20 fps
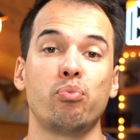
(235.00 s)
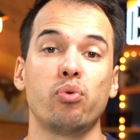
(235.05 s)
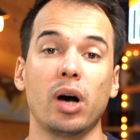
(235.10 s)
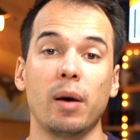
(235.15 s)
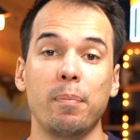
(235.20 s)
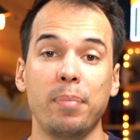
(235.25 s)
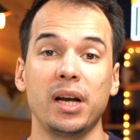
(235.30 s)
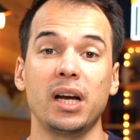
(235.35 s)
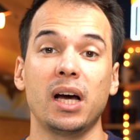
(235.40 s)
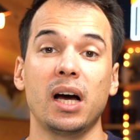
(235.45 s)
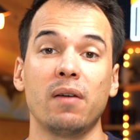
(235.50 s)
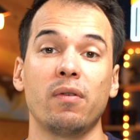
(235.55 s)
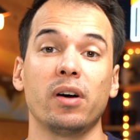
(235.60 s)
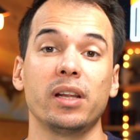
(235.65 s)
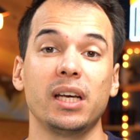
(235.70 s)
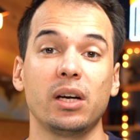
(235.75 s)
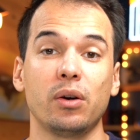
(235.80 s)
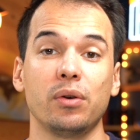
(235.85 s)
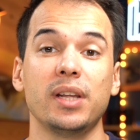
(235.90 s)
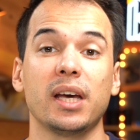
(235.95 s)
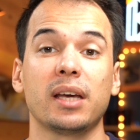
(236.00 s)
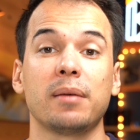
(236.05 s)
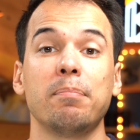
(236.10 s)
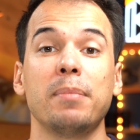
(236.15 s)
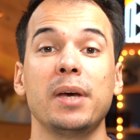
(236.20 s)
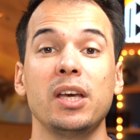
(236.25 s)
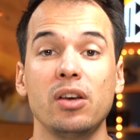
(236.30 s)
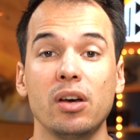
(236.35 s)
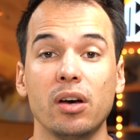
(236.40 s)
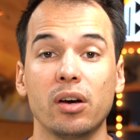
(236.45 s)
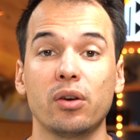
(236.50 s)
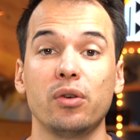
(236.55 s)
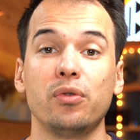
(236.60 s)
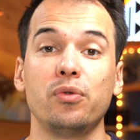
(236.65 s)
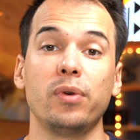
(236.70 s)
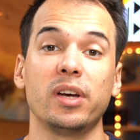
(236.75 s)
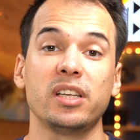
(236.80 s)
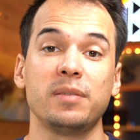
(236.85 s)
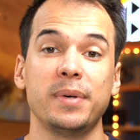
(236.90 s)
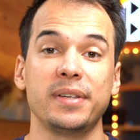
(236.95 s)
Pour rappel, hein, avoir des codecs meilleurs que
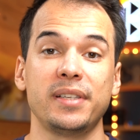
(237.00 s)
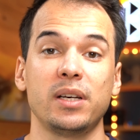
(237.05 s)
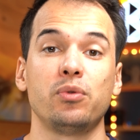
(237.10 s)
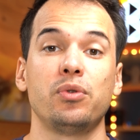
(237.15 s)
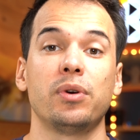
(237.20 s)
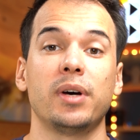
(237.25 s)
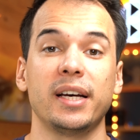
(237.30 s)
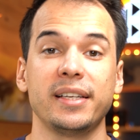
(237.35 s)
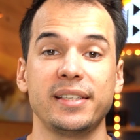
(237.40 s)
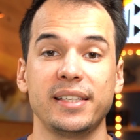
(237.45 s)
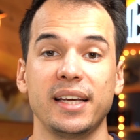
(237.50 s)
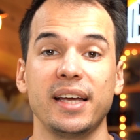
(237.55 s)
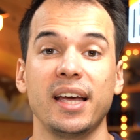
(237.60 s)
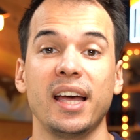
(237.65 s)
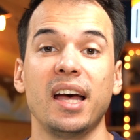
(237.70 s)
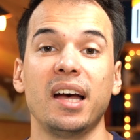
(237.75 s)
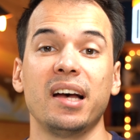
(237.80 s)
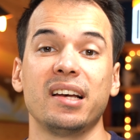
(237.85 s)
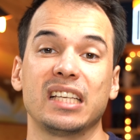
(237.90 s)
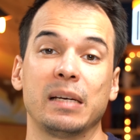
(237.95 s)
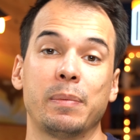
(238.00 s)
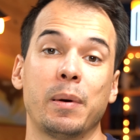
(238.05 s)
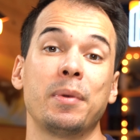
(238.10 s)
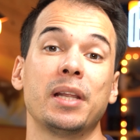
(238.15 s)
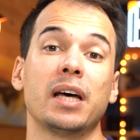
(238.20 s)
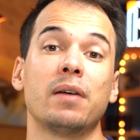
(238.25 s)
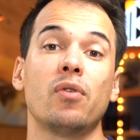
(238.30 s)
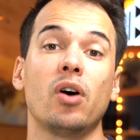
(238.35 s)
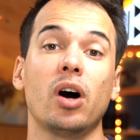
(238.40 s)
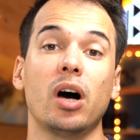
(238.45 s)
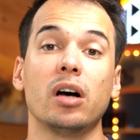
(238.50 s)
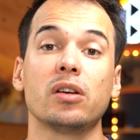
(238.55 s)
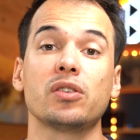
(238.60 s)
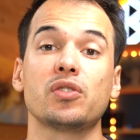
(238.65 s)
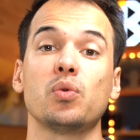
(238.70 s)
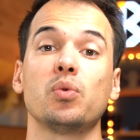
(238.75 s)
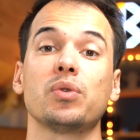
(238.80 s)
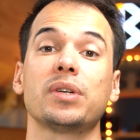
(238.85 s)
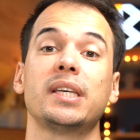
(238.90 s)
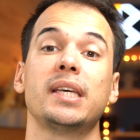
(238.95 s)
du SBC ou du AAC, ça permet d'avoir un
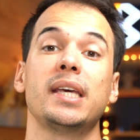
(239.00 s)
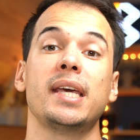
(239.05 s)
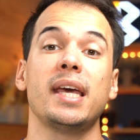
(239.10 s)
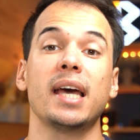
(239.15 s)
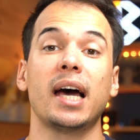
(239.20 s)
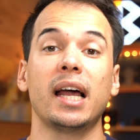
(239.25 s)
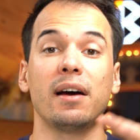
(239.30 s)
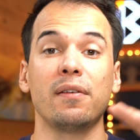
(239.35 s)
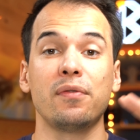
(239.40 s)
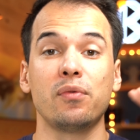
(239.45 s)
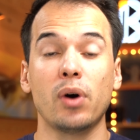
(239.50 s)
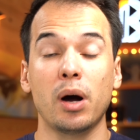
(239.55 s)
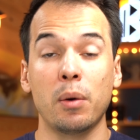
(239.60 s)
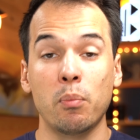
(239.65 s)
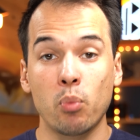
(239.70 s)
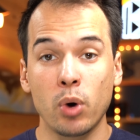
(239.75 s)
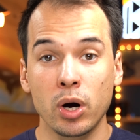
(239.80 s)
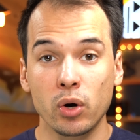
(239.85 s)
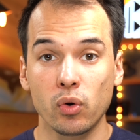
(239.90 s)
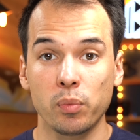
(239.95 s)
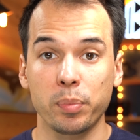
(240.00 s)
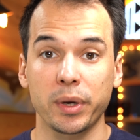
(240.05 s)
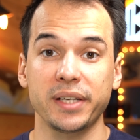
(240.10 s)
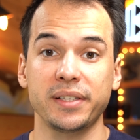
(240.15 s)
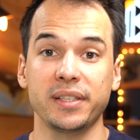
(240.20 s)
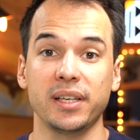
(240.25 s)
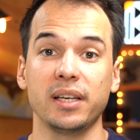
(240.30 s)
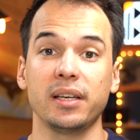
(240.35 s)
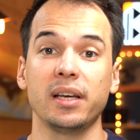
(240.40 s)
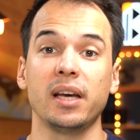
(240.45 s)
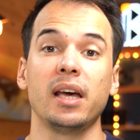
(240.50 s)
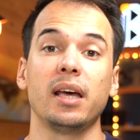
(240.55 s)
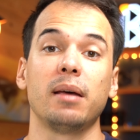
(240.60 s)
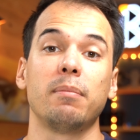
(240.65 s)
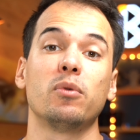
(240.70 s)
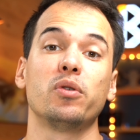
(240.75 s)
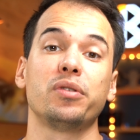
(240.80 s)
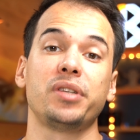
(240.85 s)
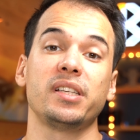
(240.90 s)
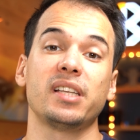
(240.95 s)
son qui est à la fois moins compressé,
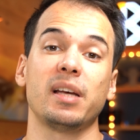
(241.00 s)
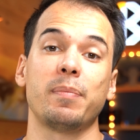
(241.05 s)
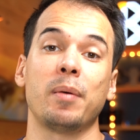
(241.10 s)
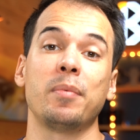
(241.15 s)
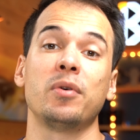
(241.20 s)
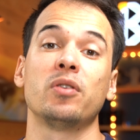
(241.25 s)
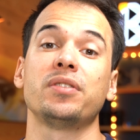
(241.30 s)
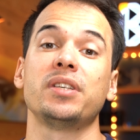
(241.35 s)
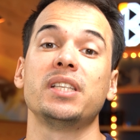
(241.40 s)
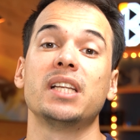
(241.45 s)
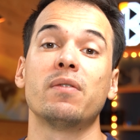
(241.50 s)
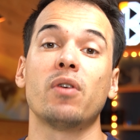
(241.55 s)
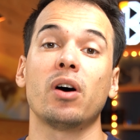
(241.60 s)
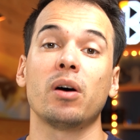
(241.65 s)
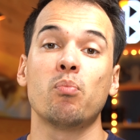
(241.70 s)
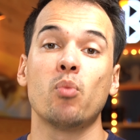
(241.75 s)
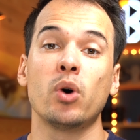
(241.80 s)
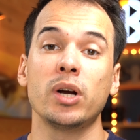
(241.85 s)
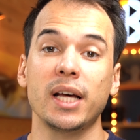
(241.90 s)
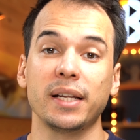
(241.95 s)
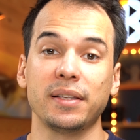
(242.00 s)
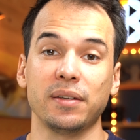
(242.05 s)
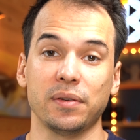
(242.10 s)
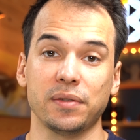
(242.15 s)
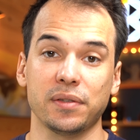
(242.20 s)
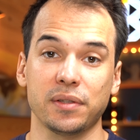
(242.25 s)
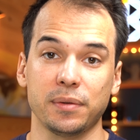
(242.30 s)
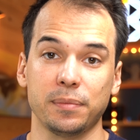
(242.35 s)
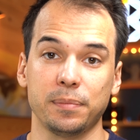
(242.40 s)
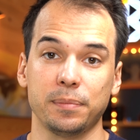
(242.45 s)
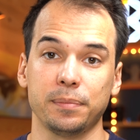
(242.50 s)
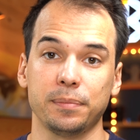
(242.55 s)
mais aussi ça permet aussi d'avoir moins de latence.